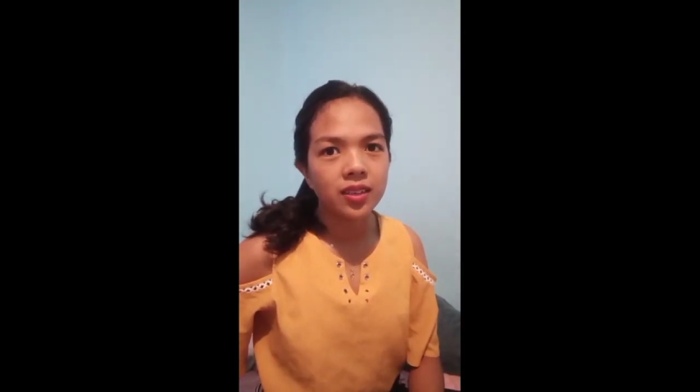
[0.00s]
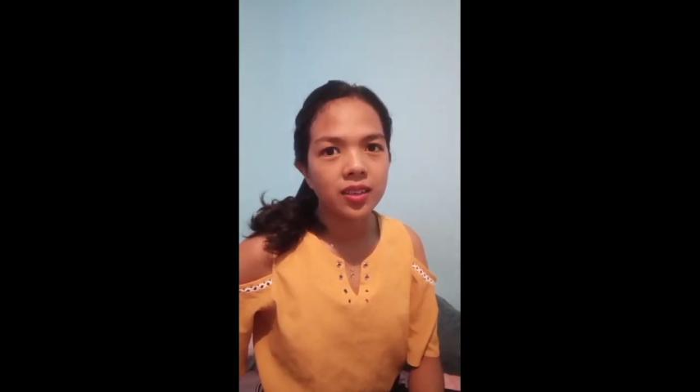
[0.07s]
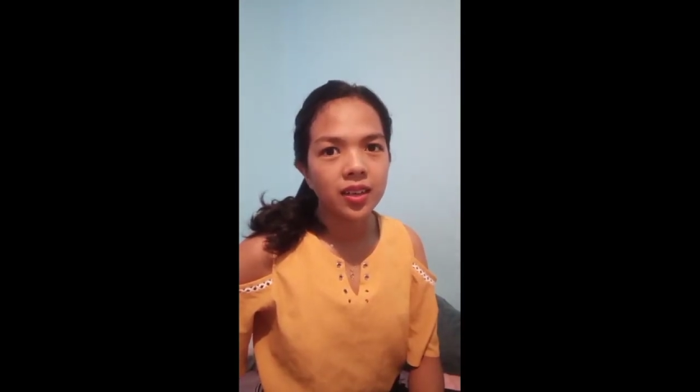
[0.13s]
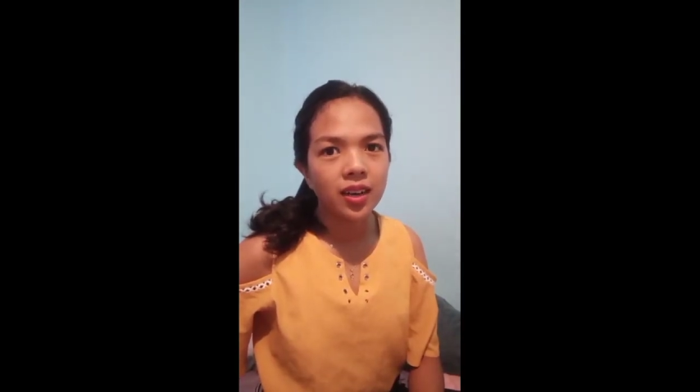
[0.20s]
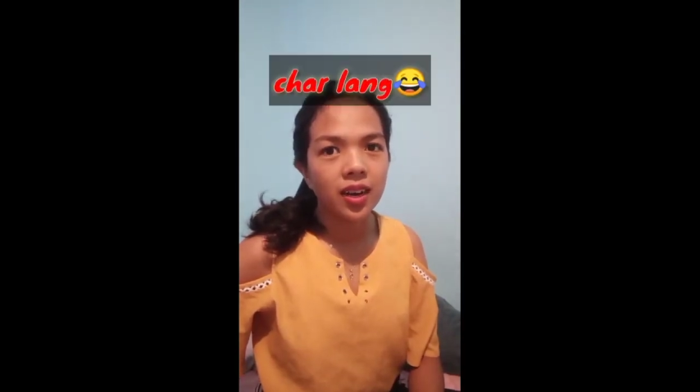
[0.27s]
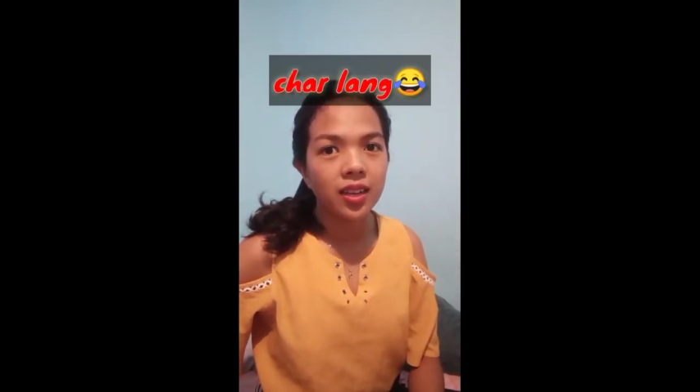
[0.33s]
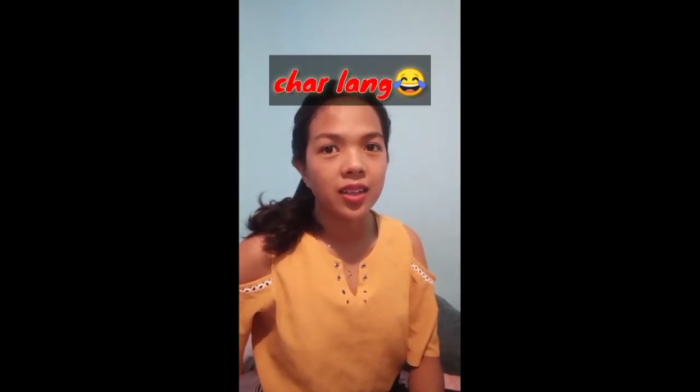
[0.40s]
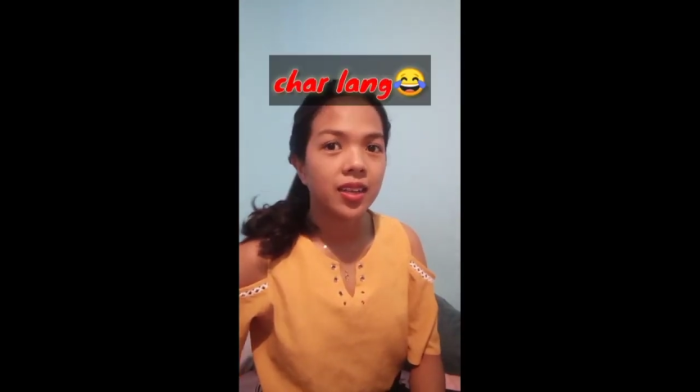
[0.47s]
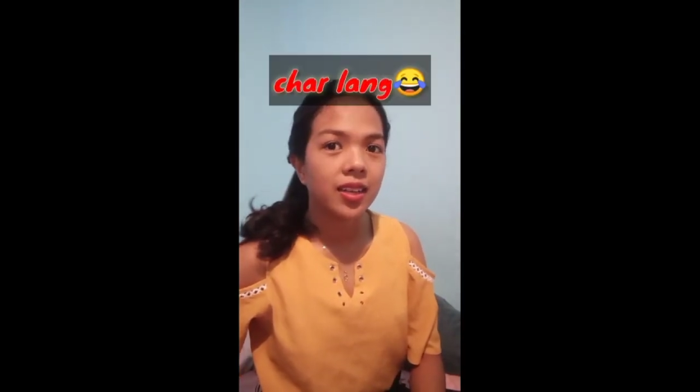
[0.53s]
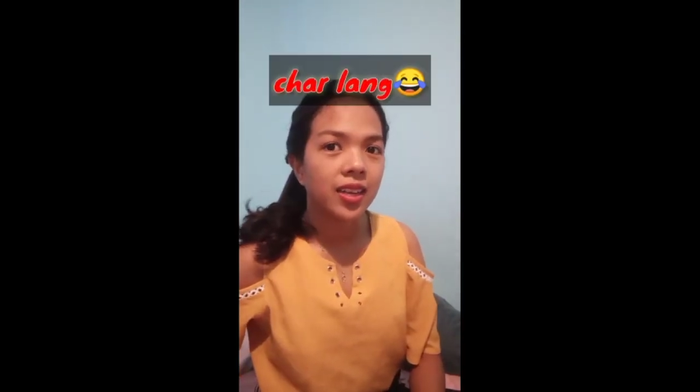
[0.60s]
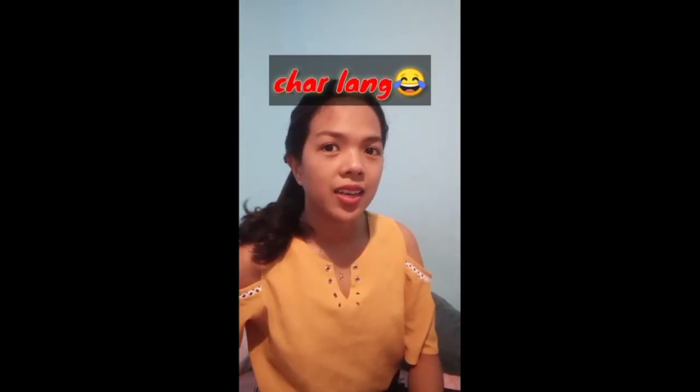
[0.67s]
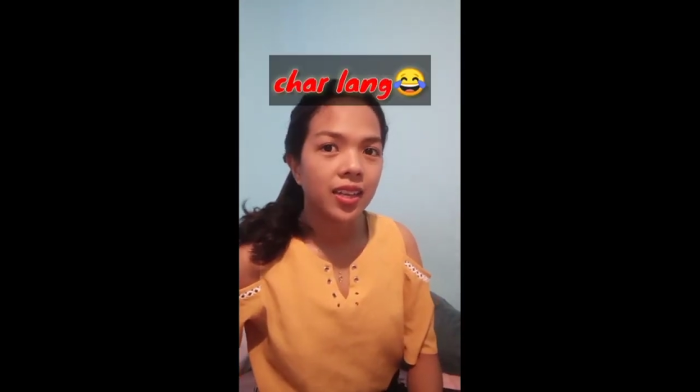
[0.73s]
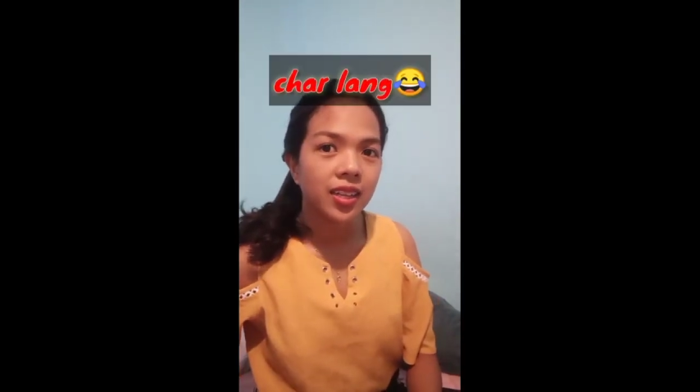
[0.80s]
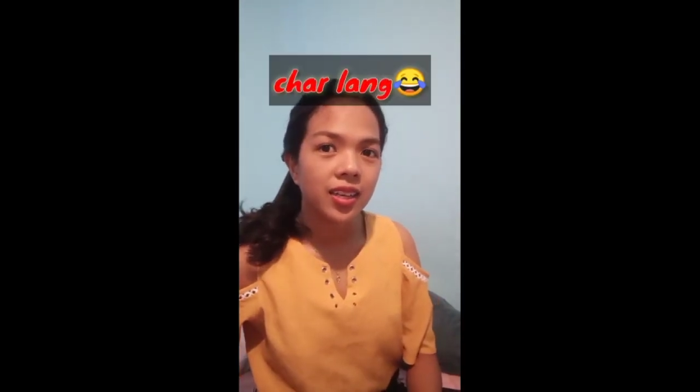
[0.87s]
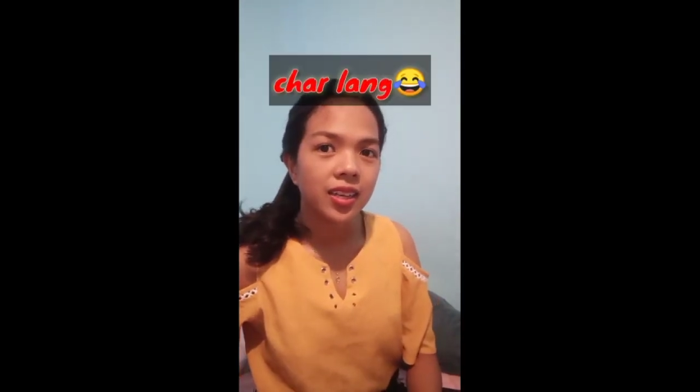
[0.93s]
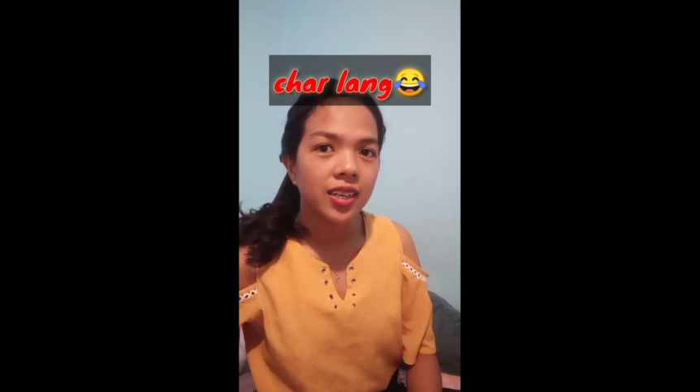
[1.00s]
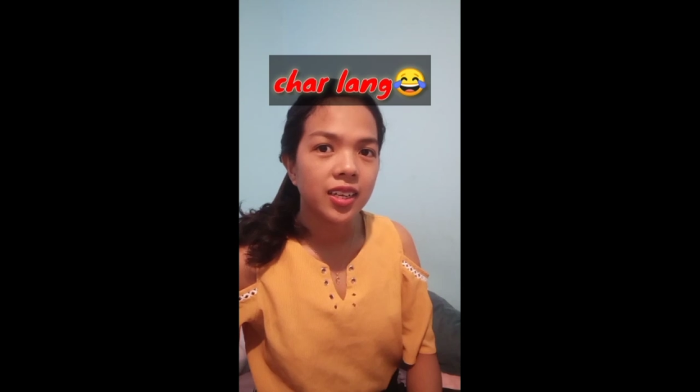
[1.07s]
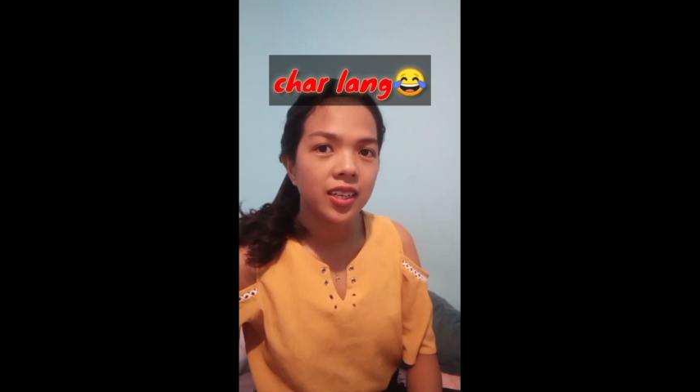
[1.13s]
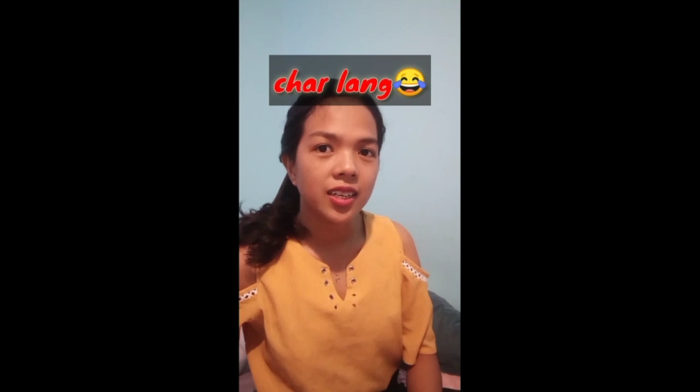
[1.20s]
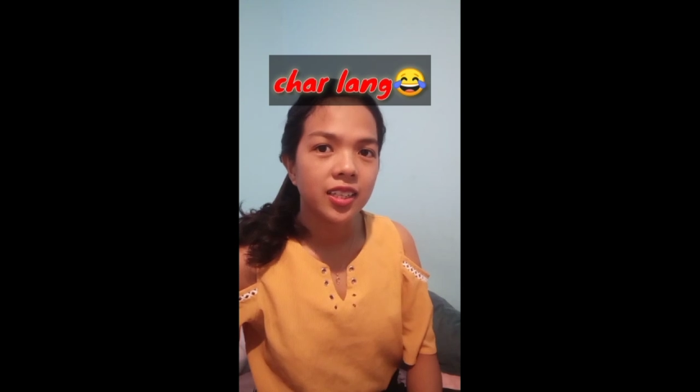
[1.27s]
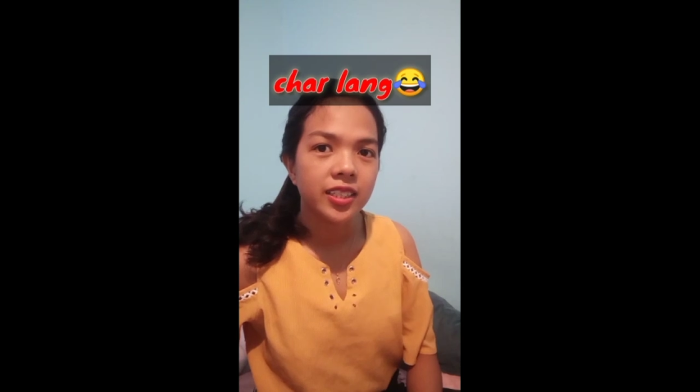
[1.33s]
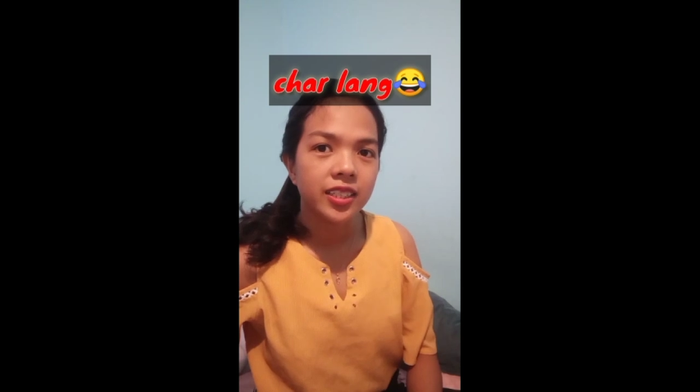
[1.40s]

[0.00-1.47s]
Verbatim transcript: ang linya na